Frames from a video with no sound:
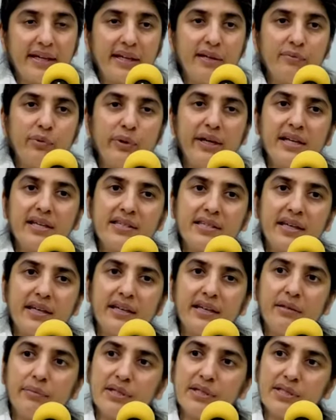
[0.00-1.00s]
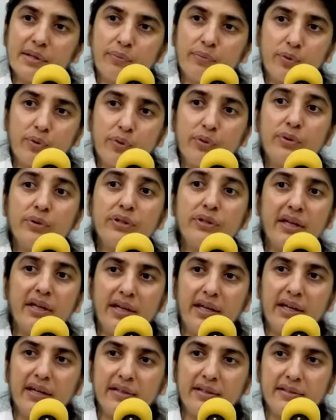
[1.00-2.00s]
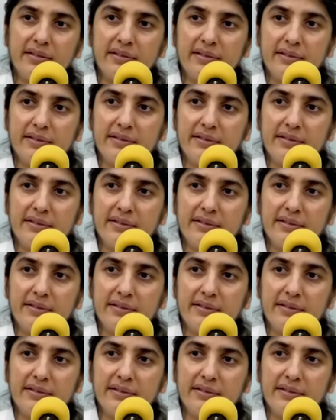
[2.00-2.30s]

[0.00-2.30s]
लेकिन वो एक सेकेंड में सबको खोते हैं